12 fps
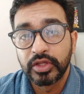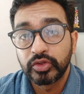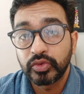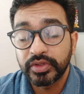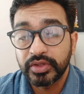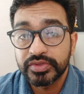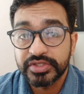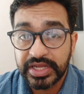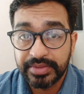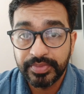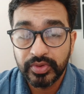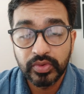तो क्या उस
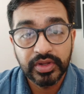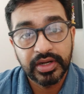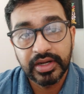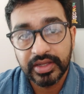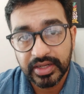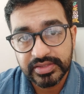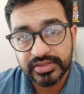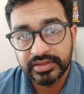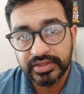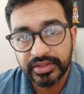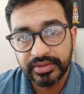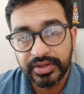टाइम पे रूट कैनाल करा
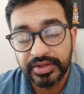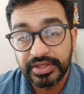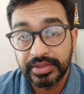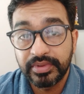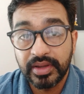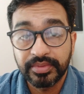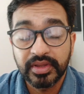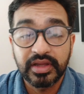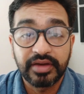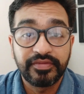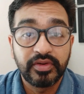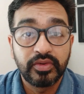सकते हैं ये भी आपके
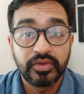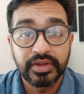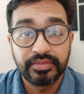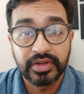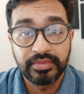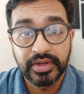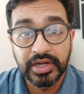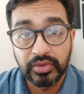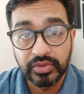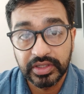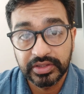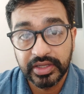काफी लोगों के मन में
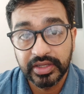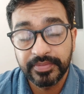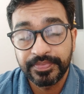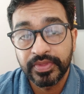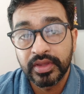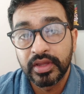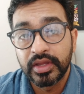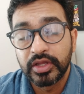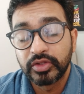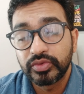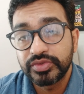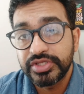डाउट आता है
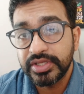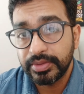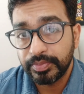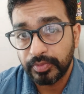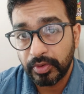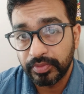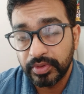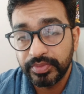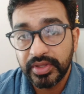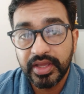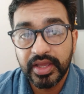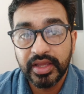तो जी प्रॉब्लम
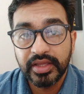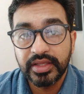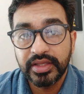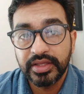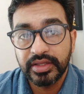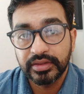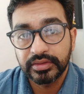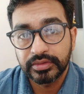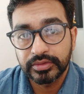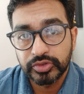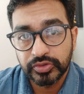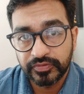ये है कि
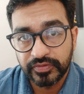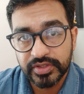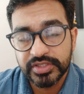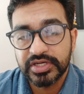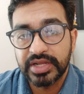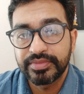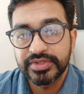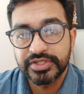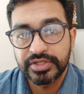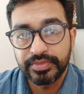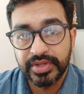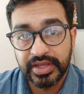जो फर्स्ट
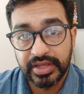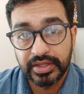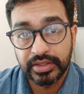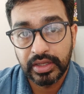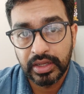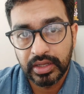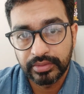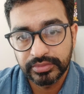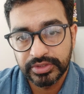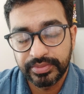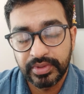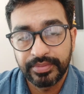ट्राइमेस्टर में है हम
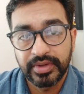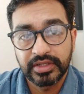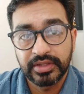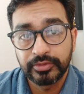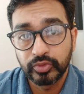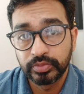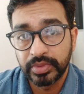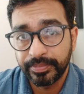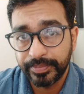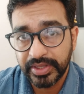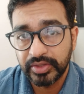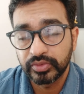जब हमारा जब टूथ
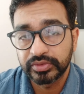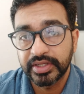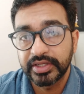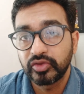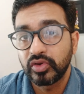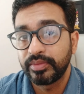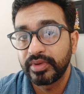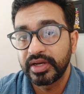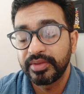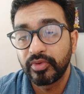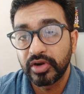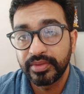में पेन होता है तो
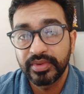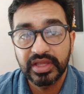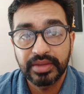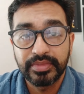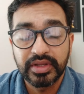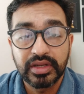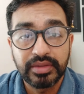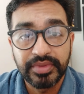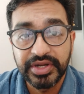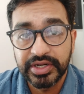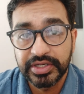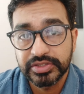हमारे बॉडी में केमिकल
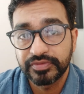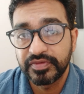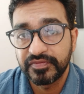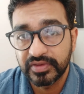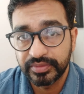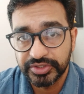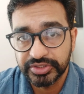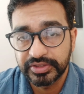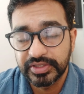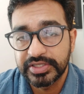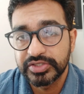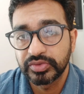मीडिएटर्स ऑफ इन्फ्लेमेशन
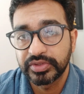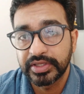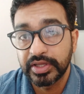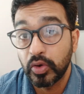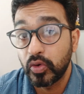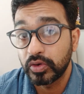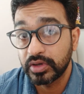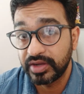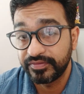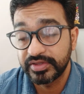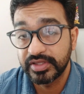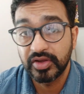रिलीज होते हैं और
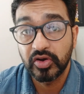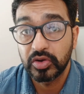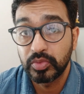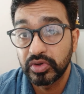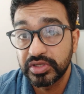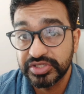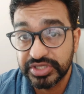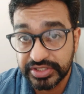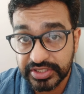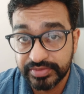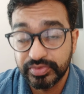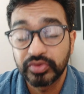काफी ज्यादा हार्मोनल
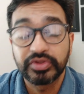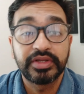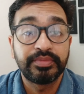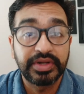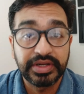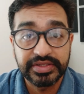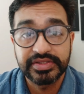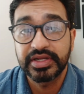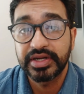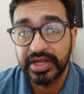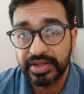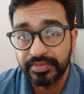चेंजेस भी होते हैं प्रेगनेंसी
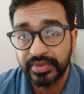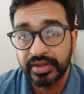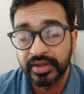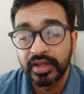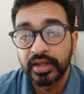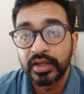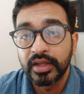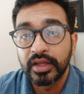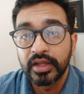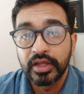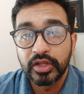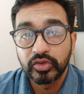के टाइम पे
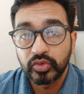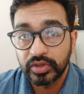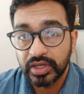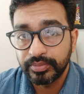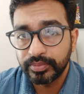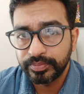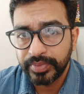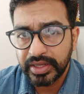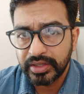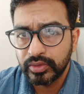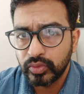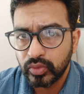तो अगर हम
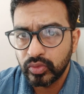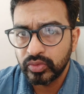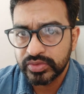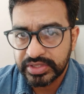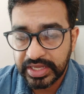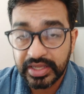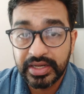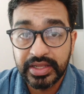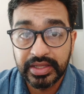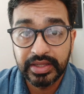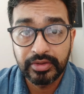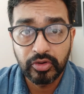पेन को सह
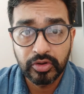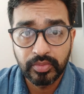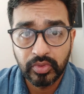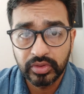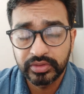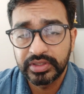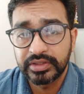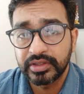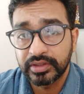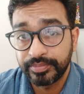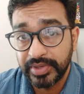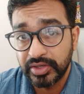लेंगे और बहुत दिन
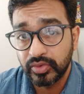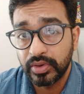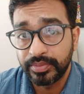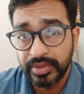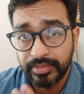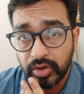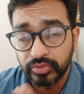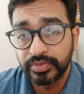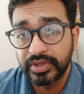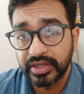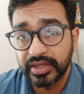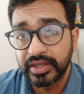तक पेन को अपने माउथ
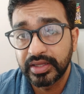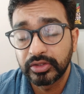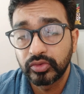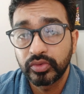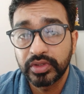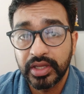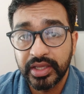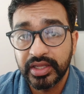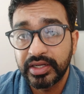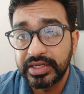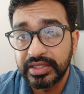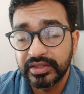में रखेंगे तो क्या है
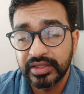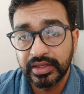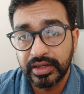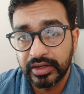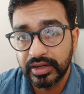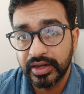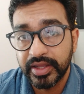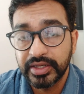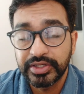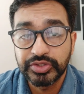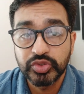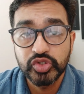कि टीथ के
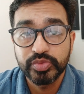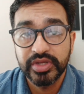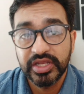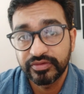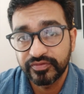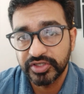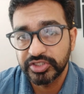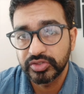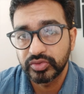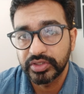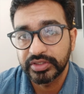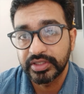अंडरलाइंग टिश्यूज में इन्फेक्शन
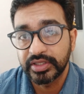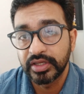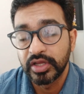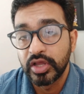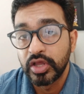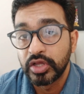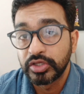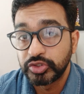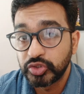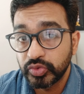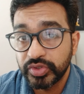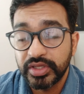हो जाता है
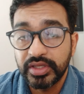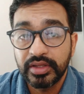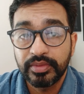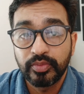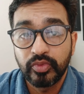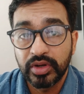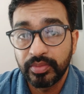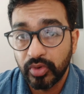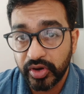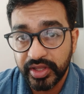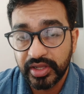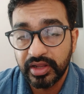जो कि पूरे
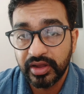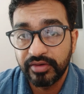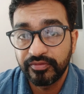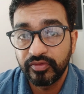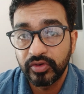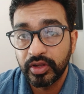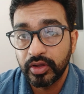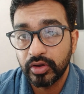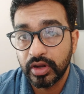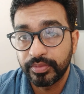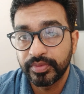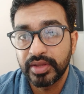बॉडी के लिए हार्मफुल है
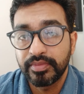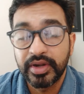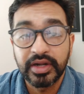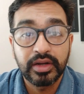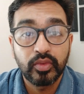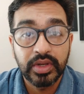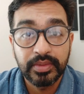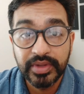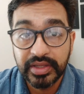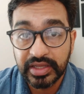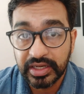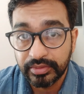और आपके मेंटल
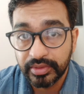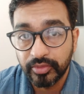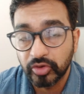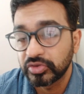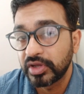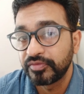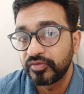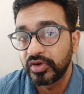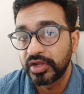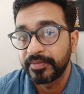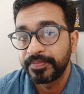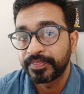वेलबींग के लिए भी बहुत हार्मफुल है